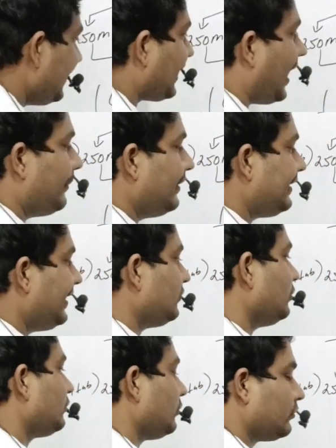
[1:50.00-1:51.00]
दिया काम नहीं किया
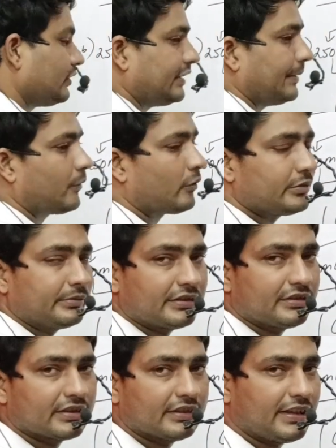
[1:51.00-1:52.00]
तो डॉक्टर शेफरोक्सिम दे
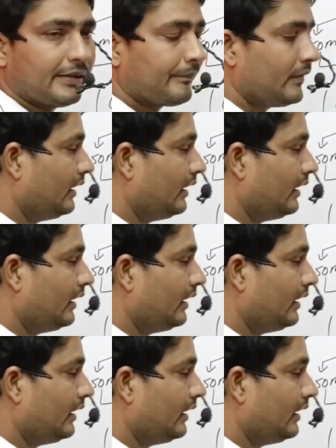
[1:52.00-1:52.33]
सकते हैं